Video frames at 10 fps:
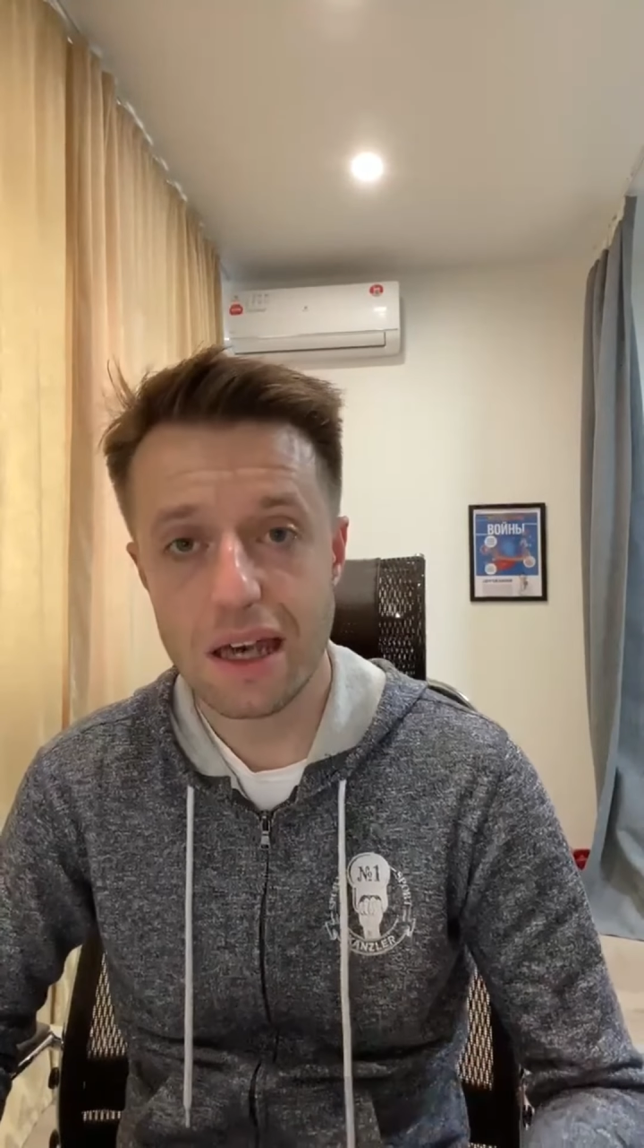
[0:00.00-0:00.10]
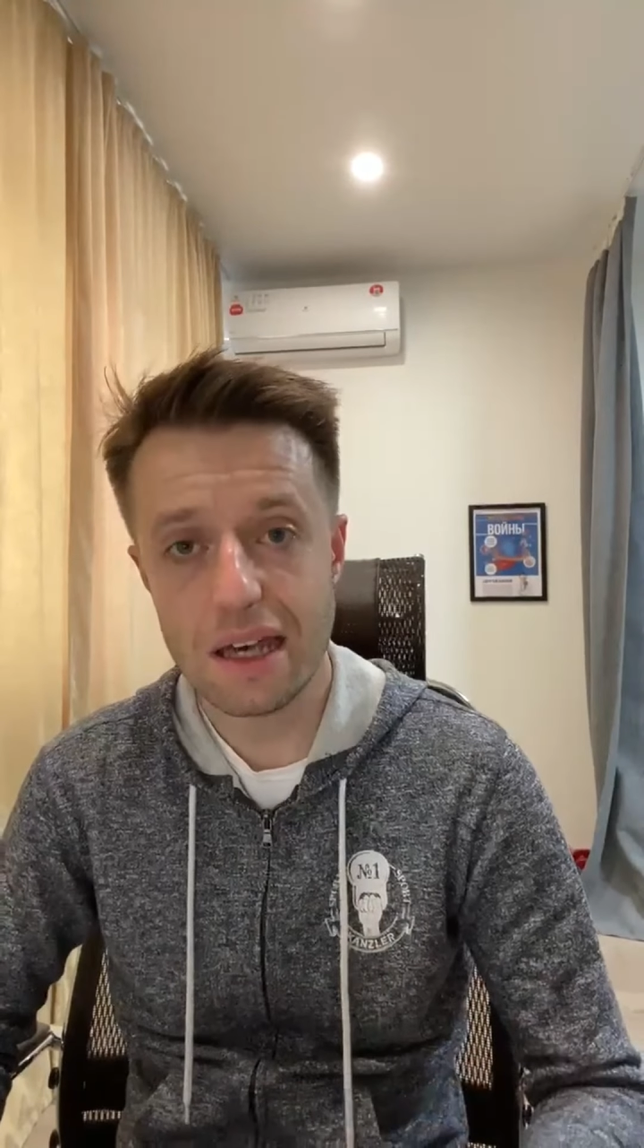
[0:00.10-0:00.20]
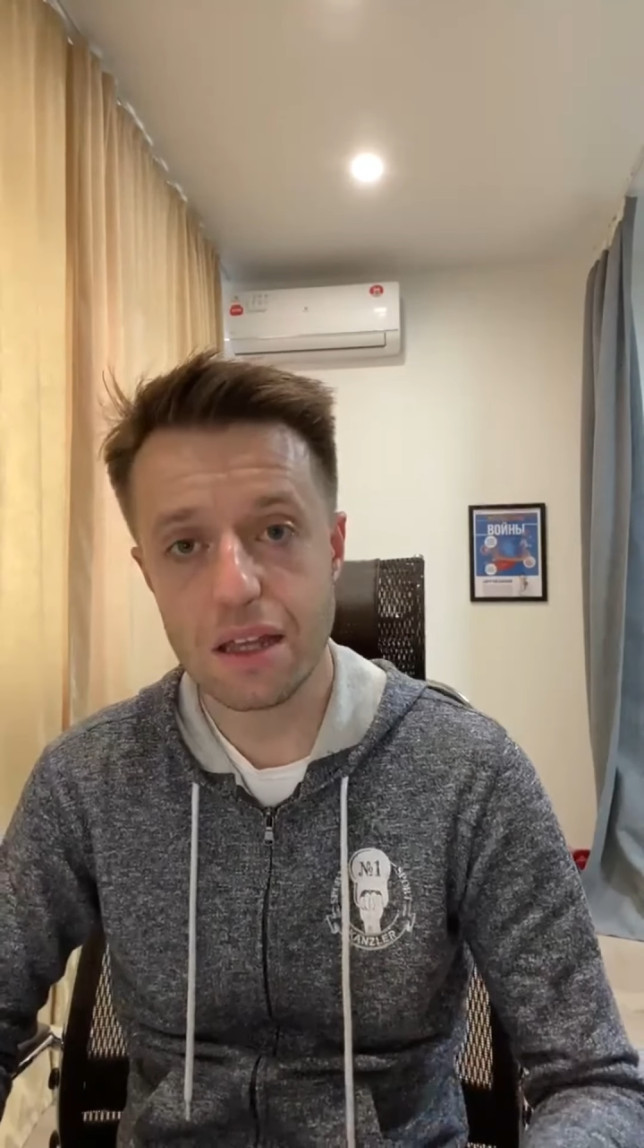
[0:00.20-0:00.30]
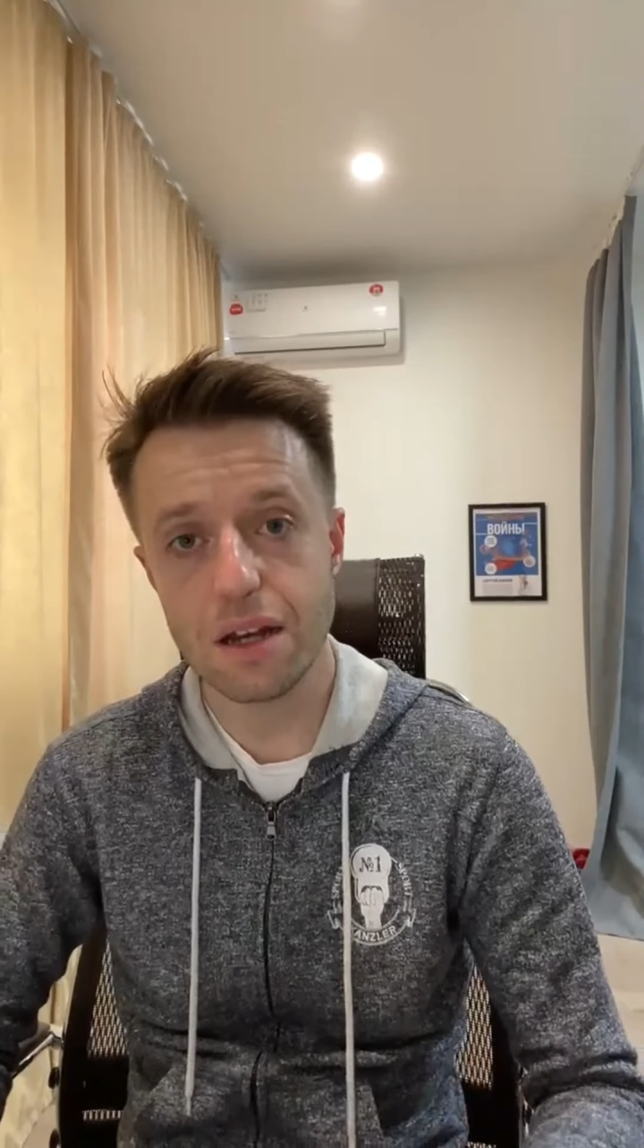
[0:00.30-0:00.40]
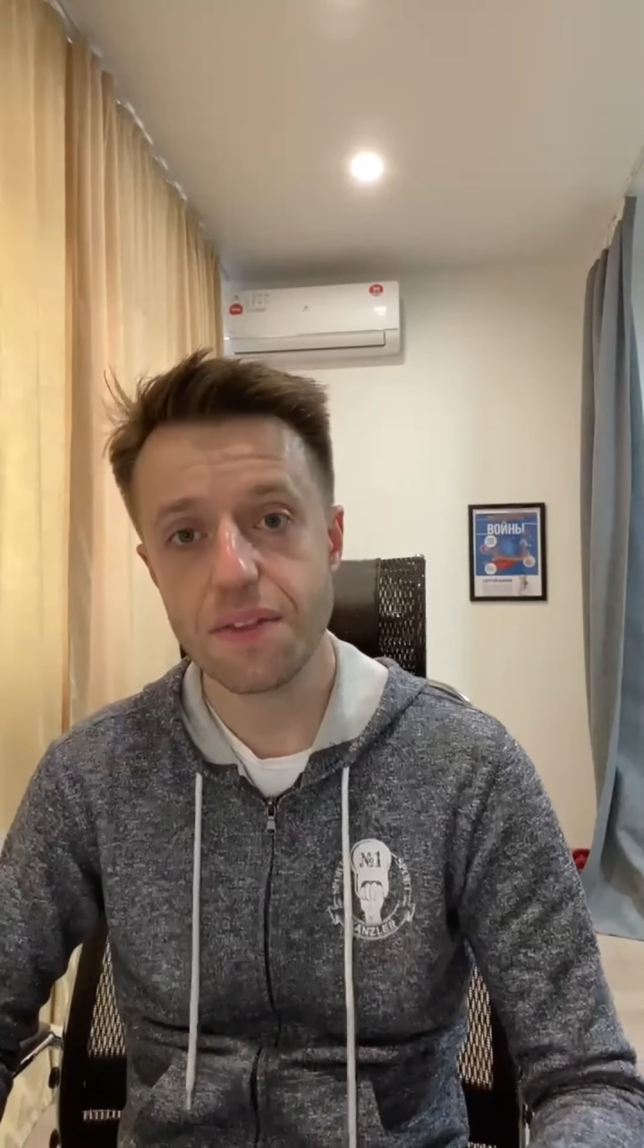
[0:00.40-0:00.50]

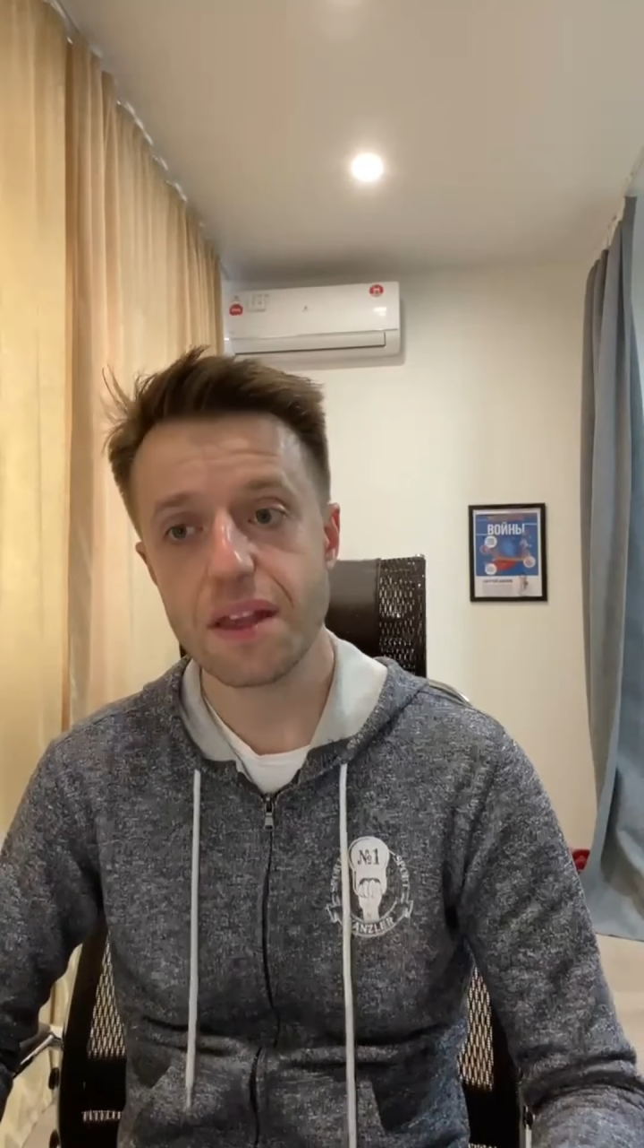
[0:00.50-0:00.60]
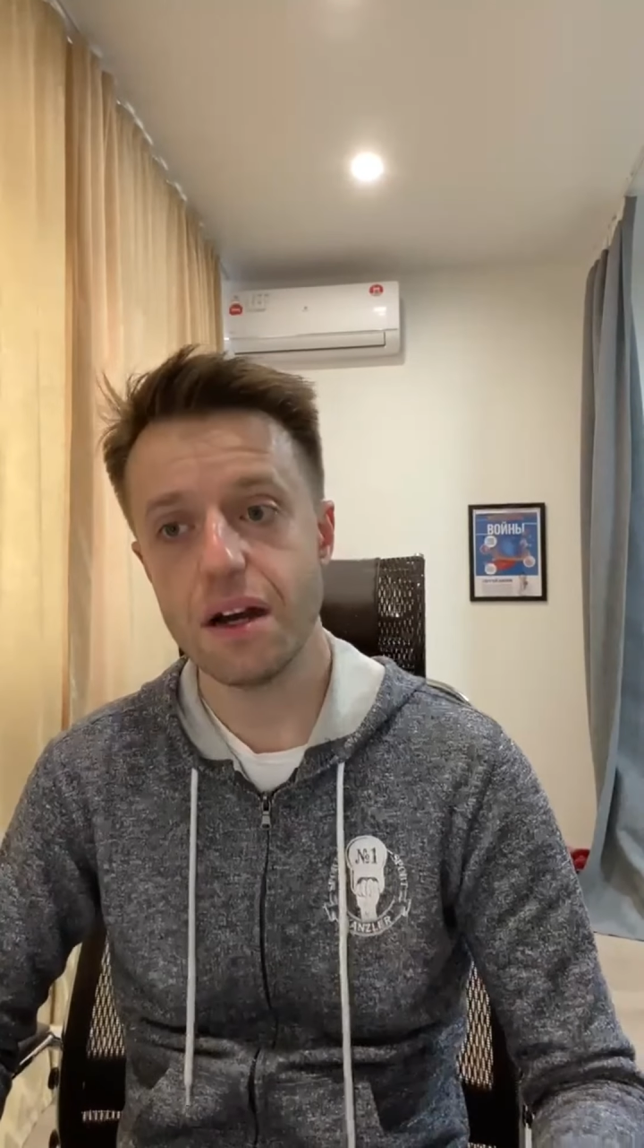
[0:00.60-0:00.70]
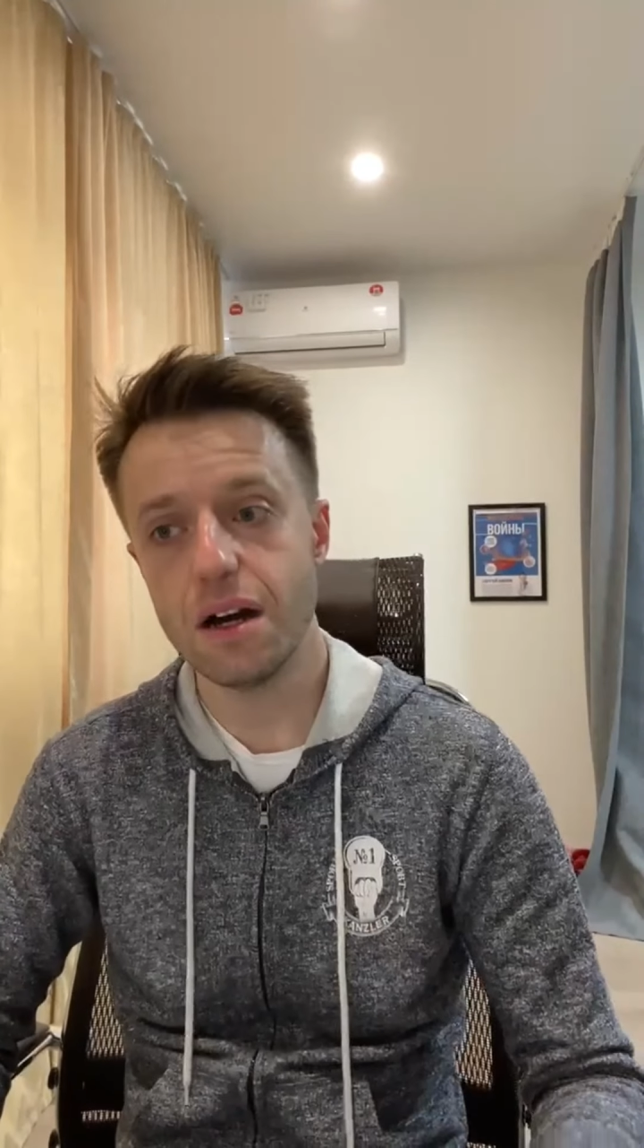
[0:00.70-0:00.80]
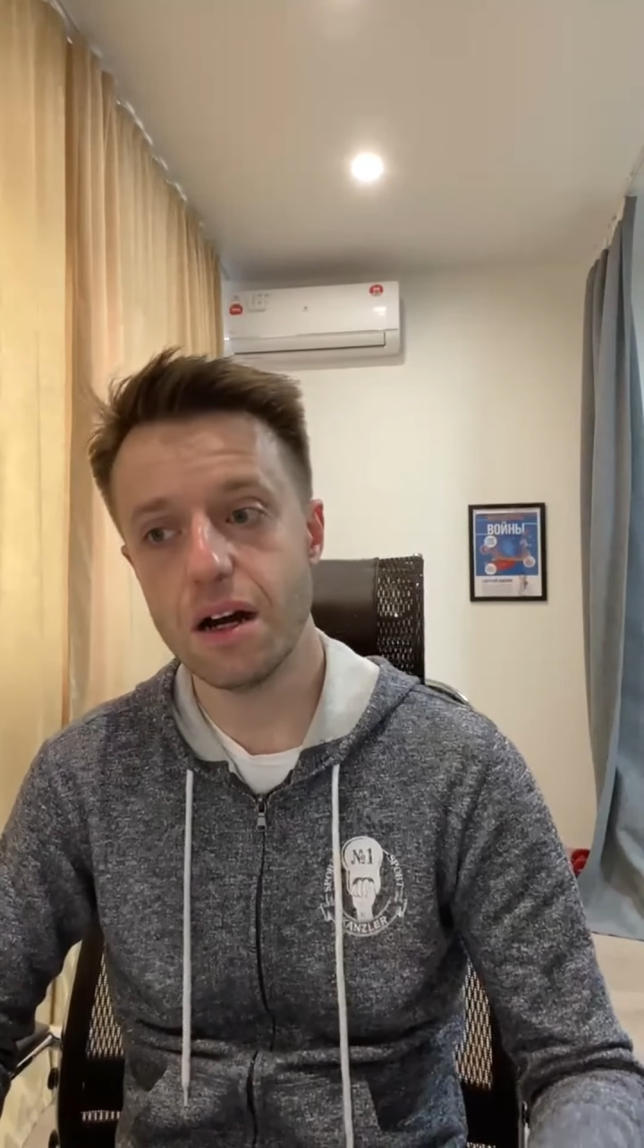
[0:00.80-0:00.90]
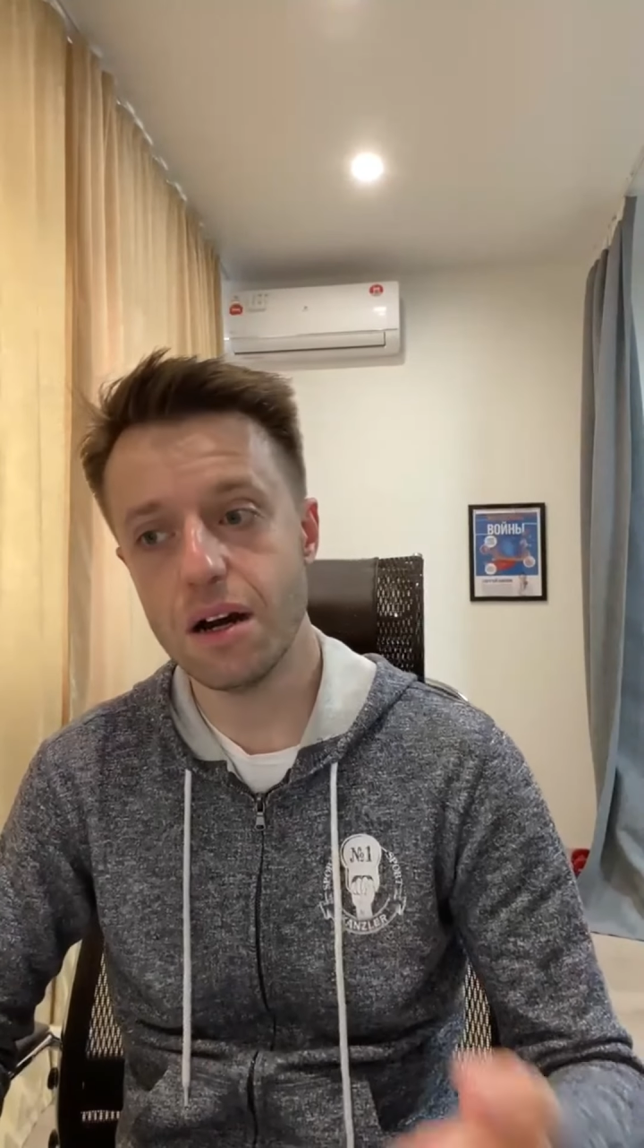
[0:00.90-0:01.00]
это
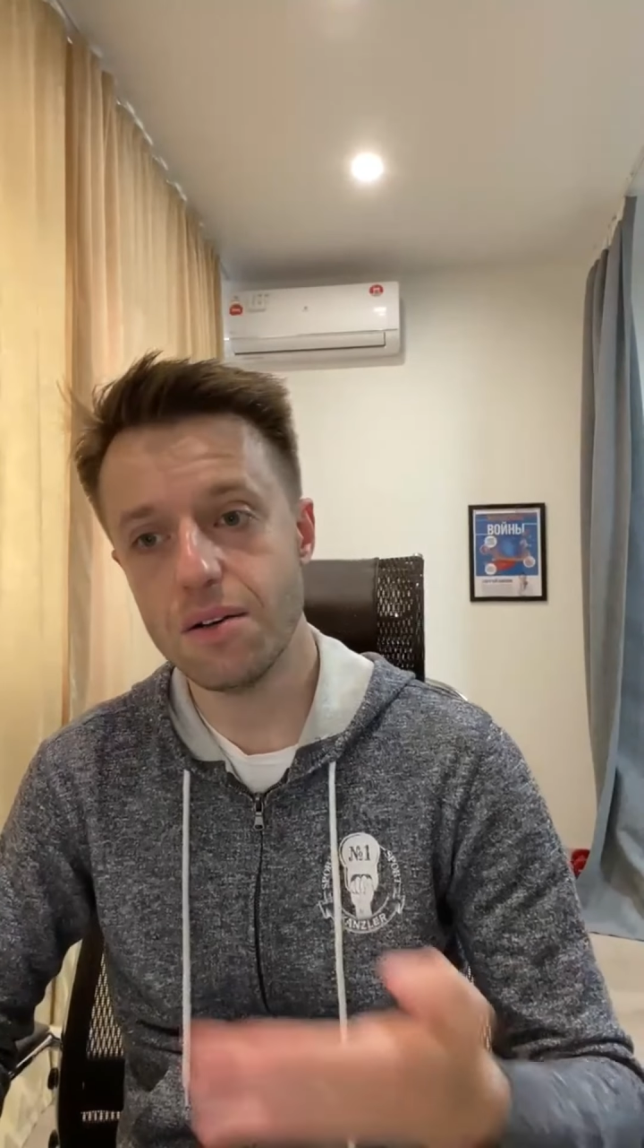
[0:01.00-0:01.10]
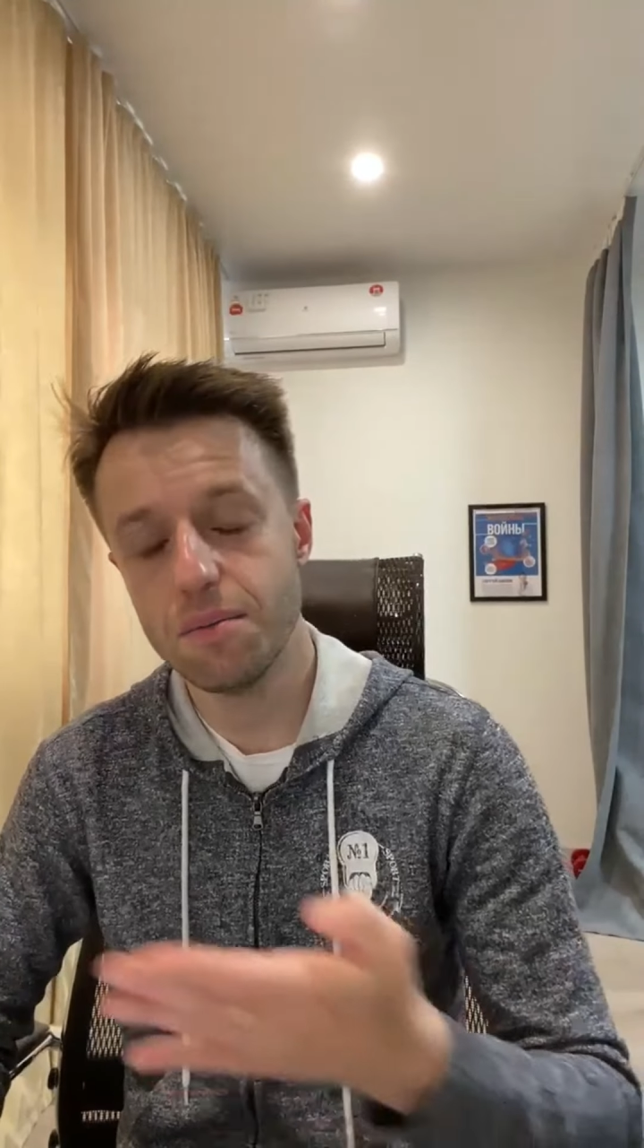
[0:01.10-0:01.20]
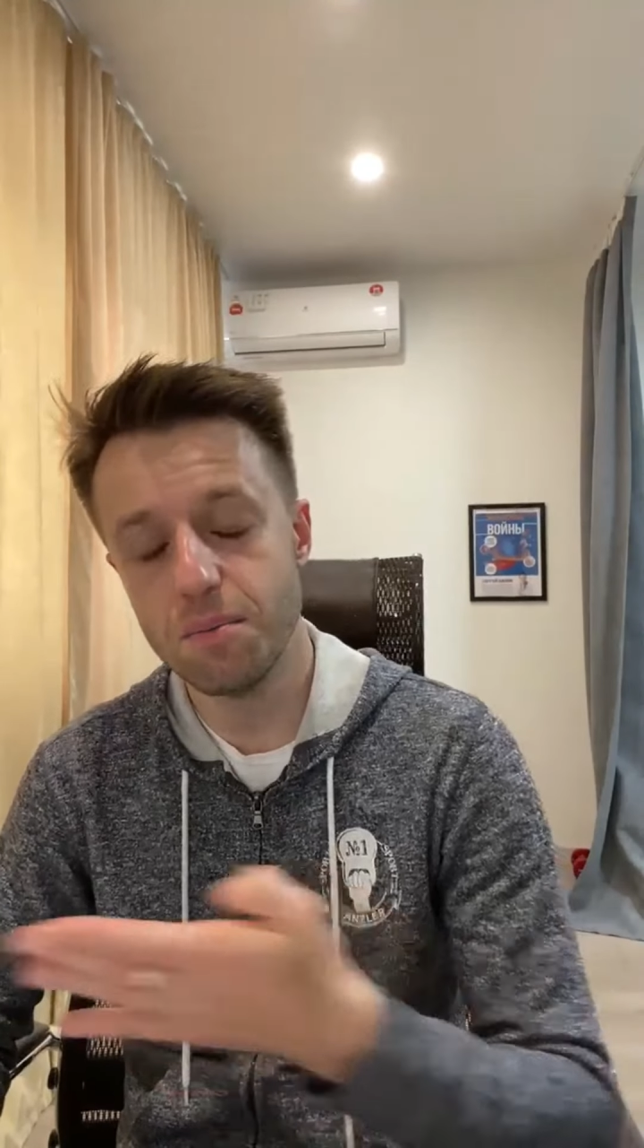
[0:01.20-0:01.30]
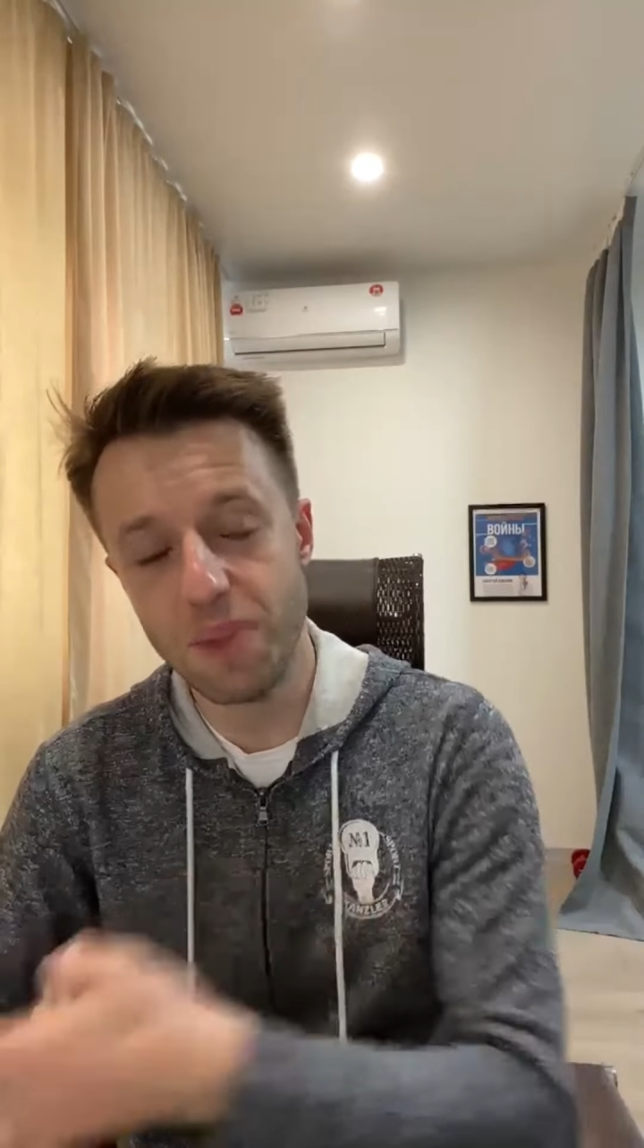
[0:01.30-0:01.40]
а,